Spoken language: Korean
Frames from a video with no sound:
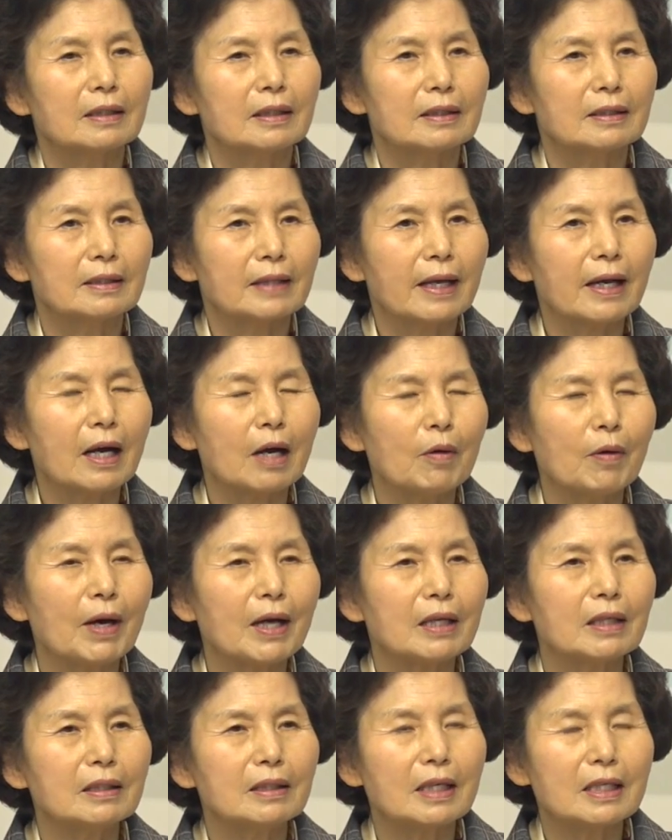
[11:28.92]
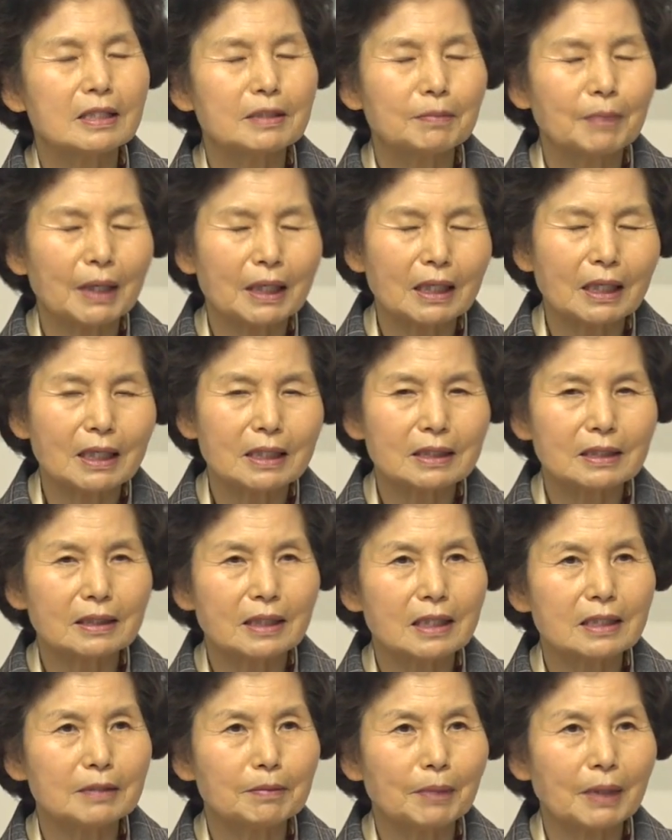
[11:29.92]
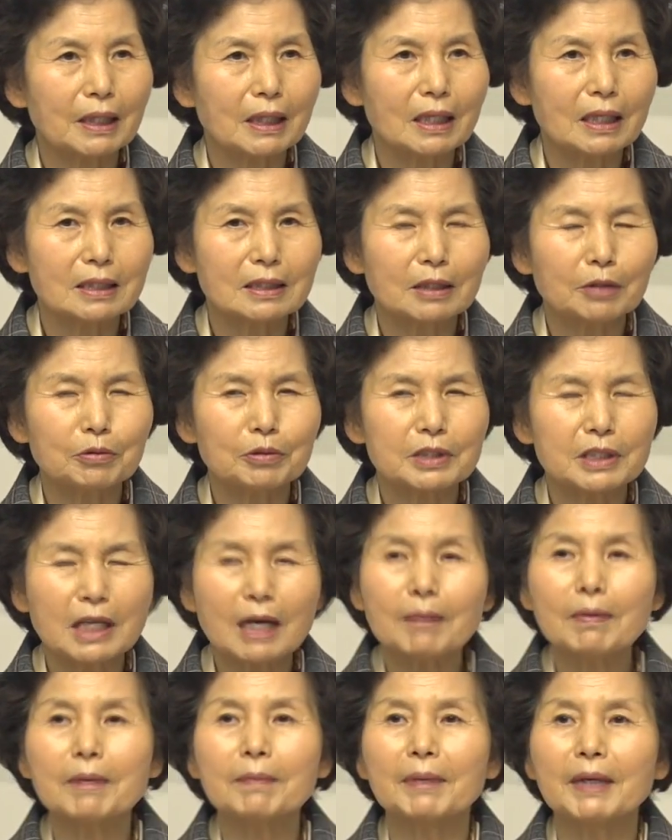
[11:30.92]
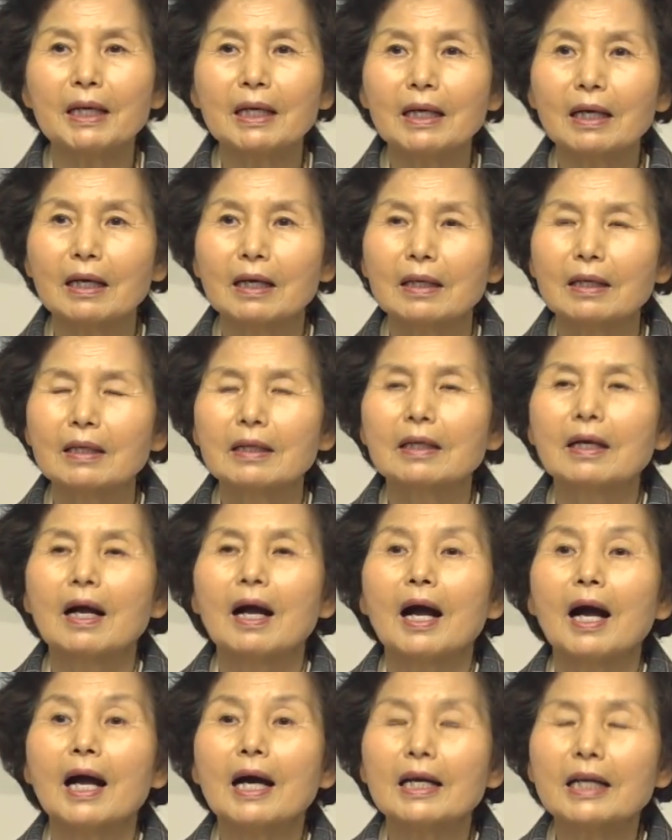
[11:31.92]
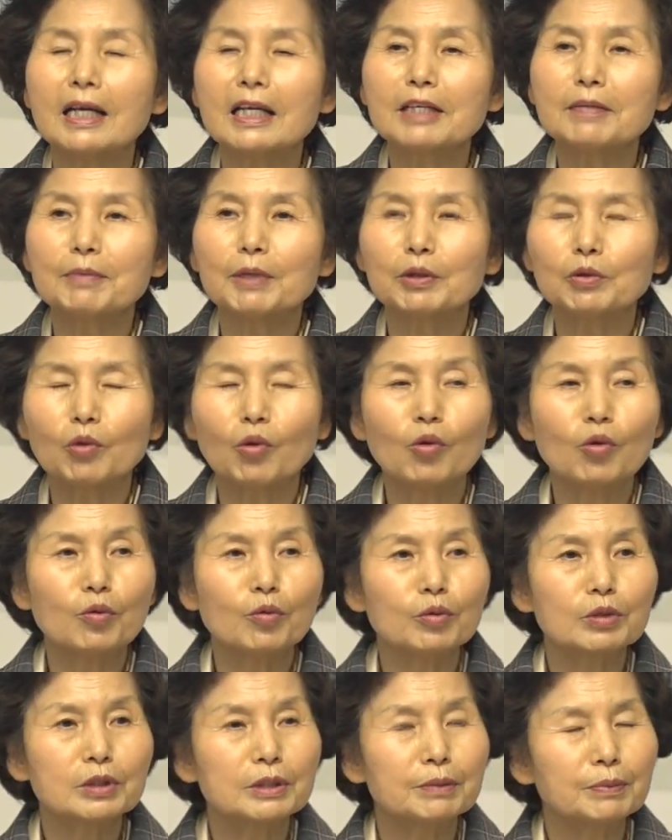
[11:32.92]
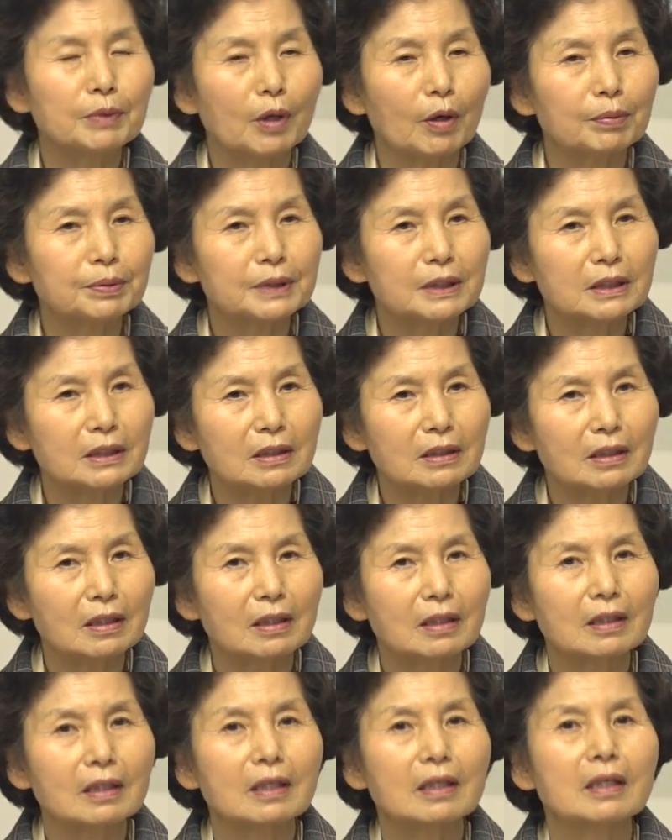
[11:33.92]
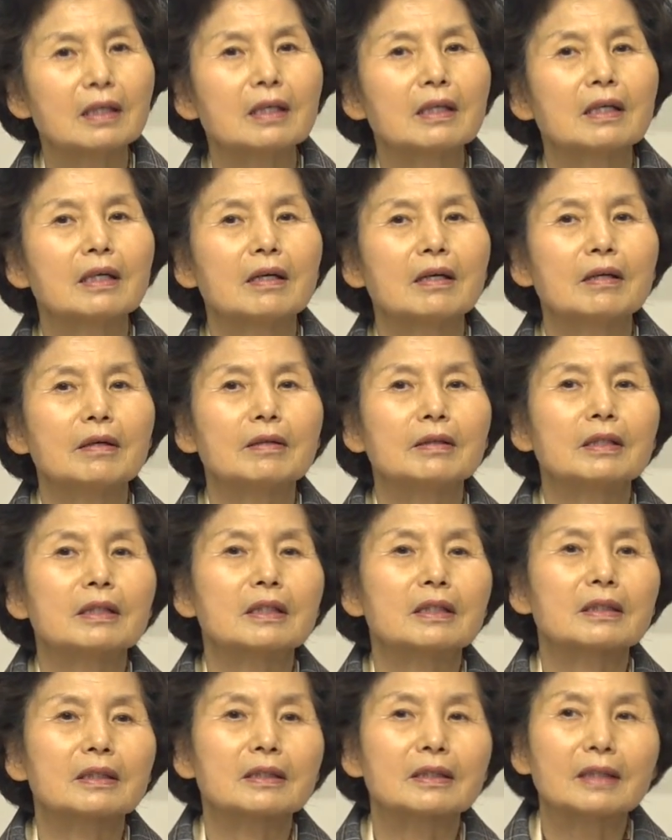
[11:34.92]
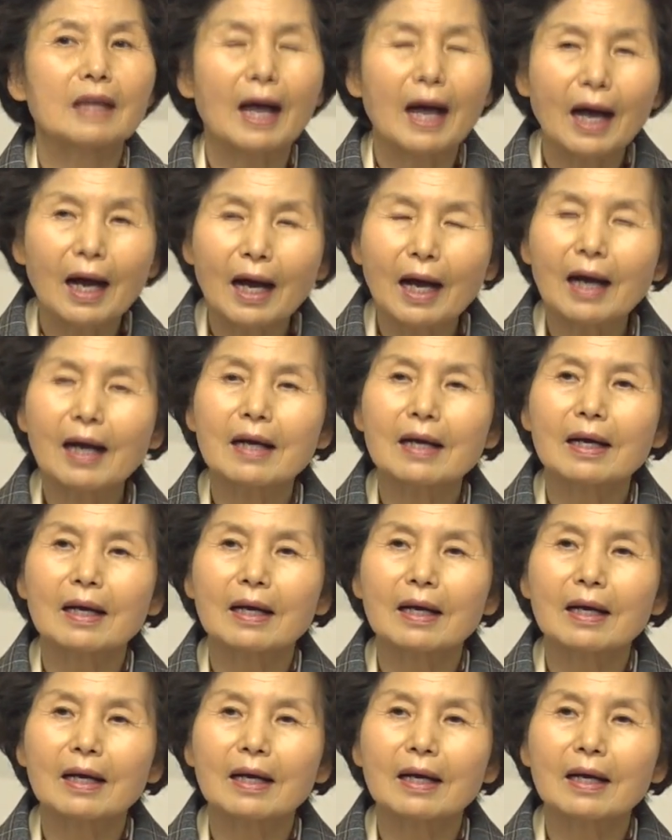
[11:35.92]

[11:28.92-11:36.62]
내가 화를 내지 말아야지 내지 말아야지 하고 참아봐야 하나님의 도우심이 없이는 다